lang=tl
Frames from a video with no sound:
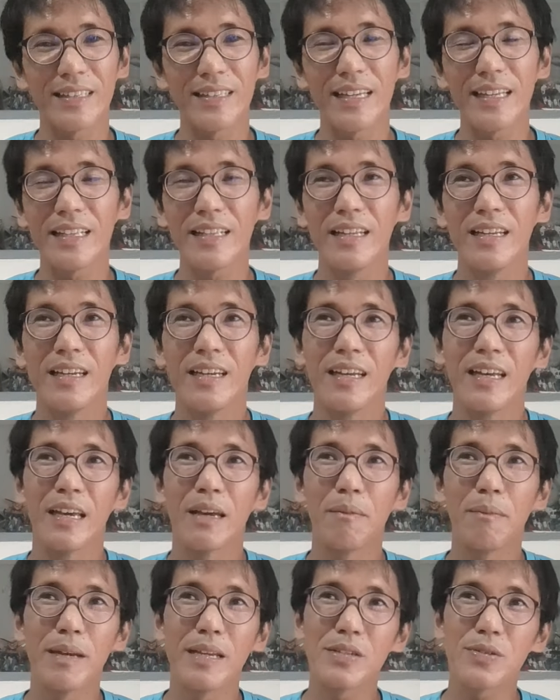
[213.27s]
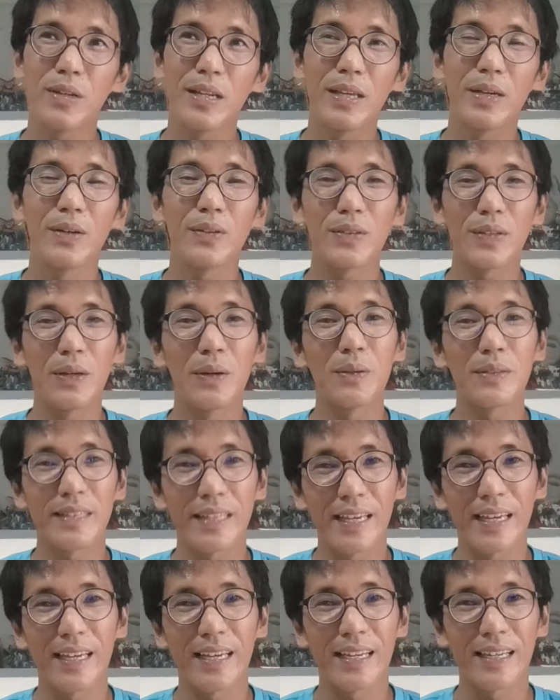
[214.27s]
And then, eventually,
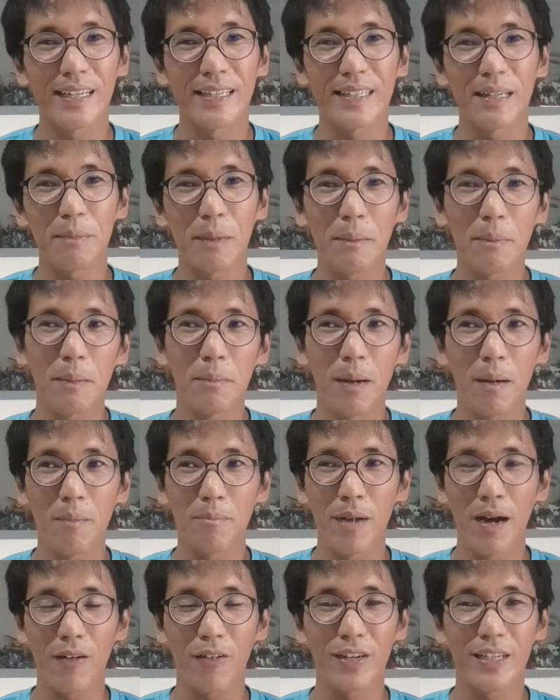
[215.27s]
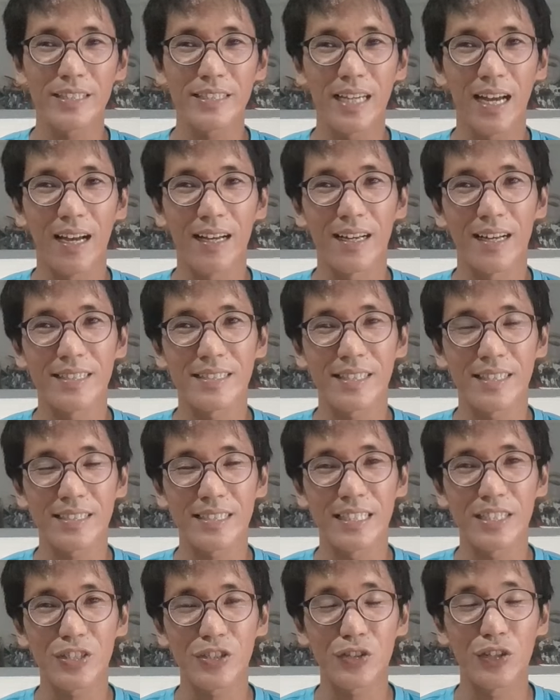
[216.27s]
unti-unti, napapababa ko na siya hanggang sa
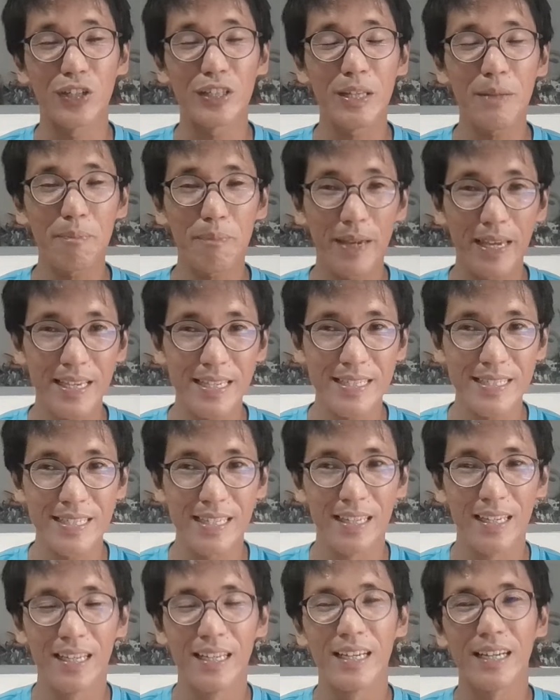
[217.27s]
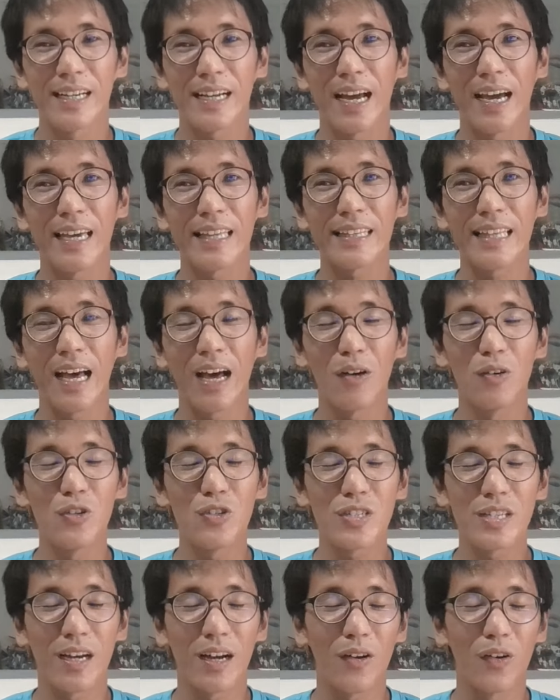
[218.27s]
630 pace kahit ahon
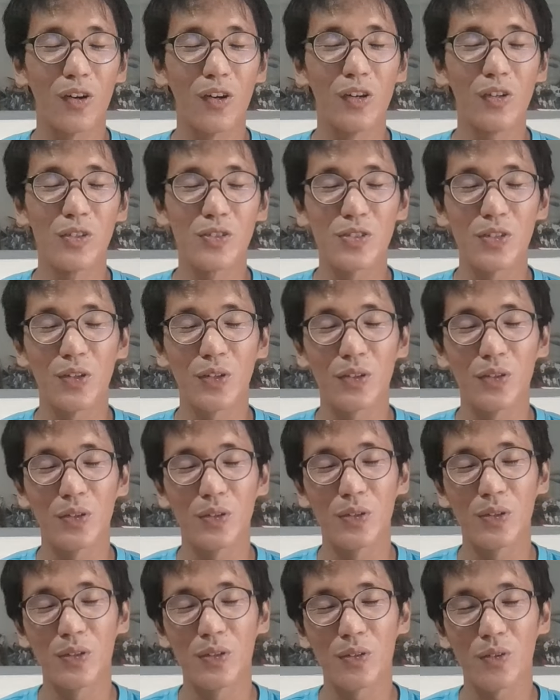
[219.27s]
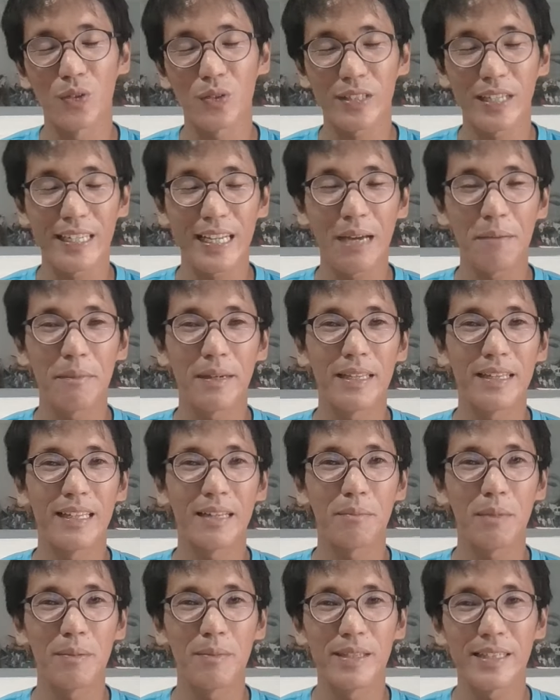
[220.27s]
siya or lusong yung ruta namin,
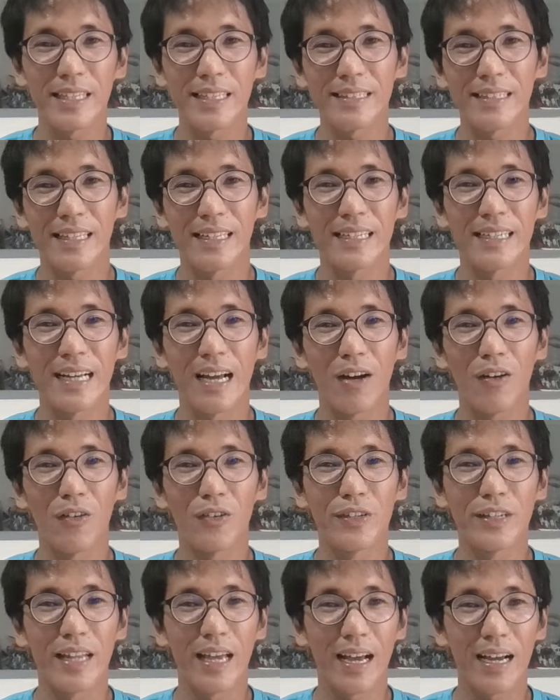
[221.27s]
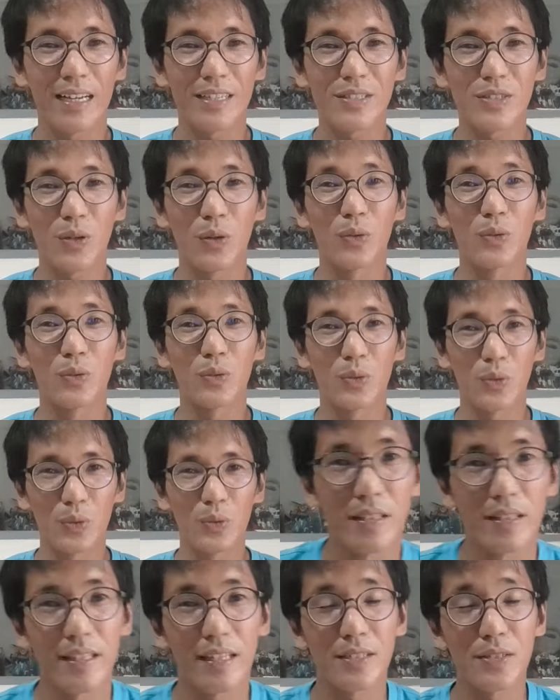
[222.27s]
nagme-maintain talaga ako ng zone
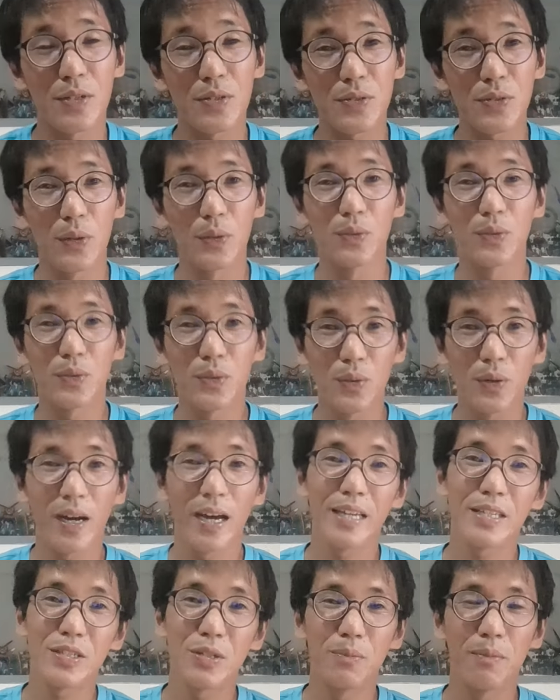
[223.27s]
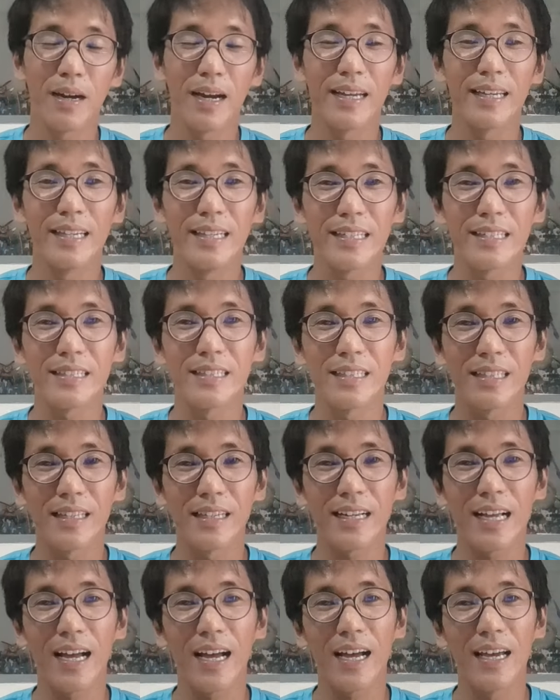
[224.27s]
2. Nagso-zone 2 kahit yung mga elite.
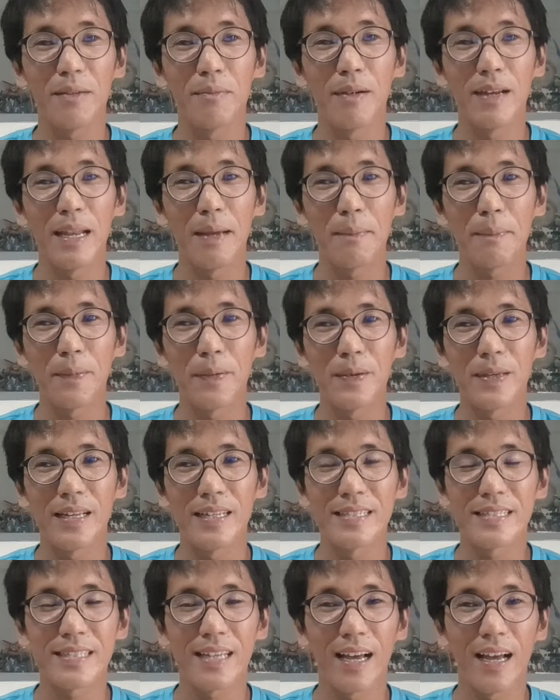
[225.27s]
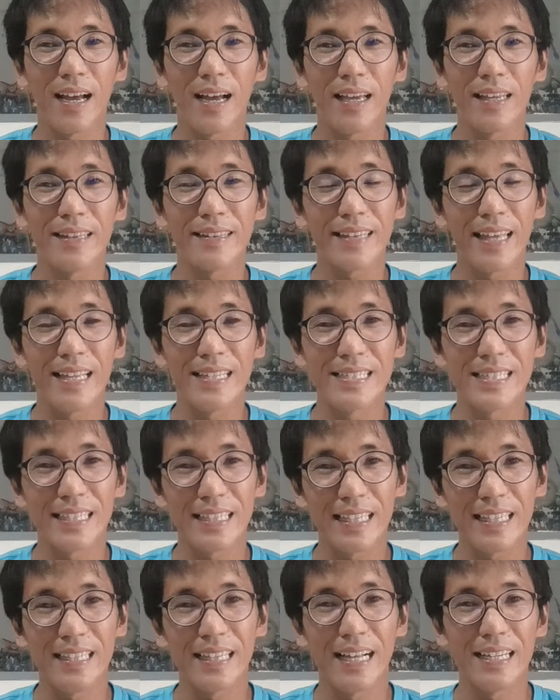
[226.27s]
Nagkakaiba lang po yan sa
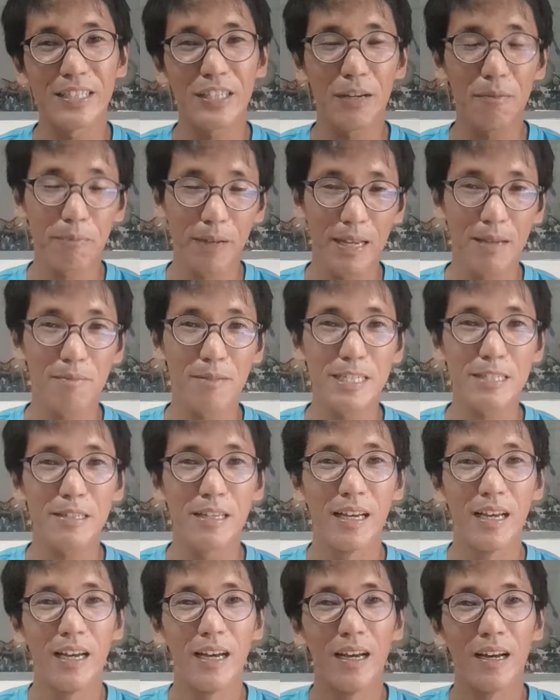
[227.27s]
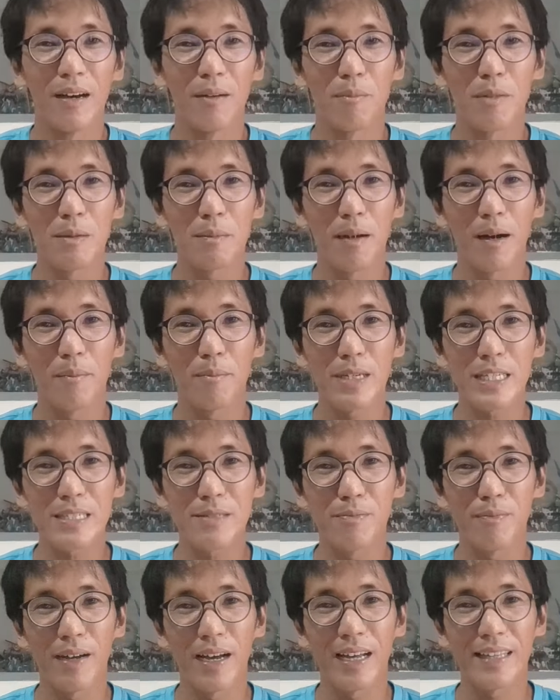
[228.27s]
intensity dahil syempre mas, ma- mas
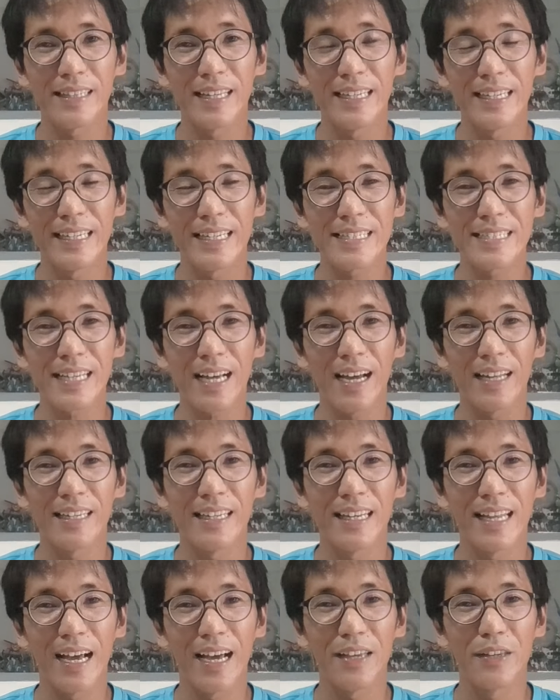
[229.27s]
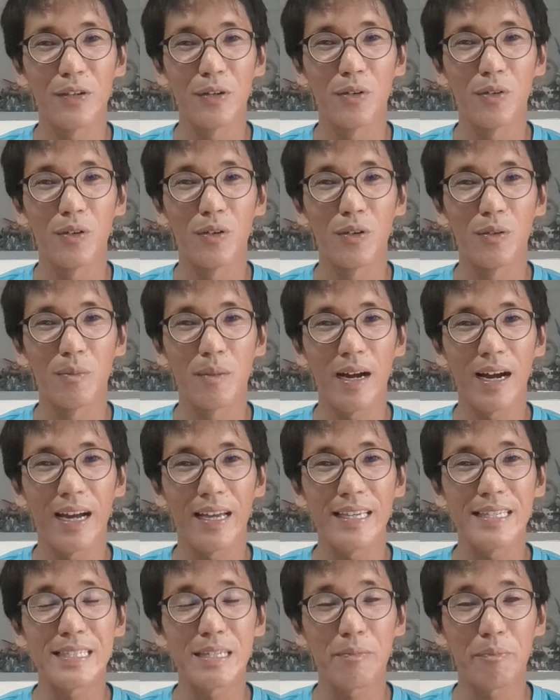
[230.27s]
madali na sa kanila yung
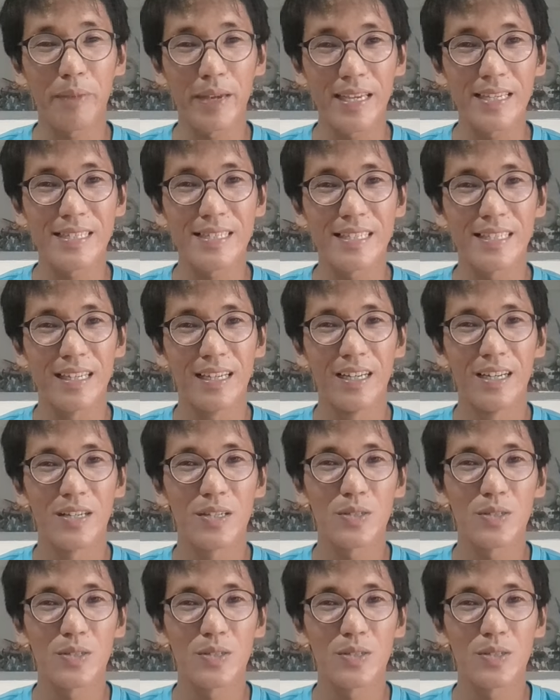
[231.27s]
mga easy pace.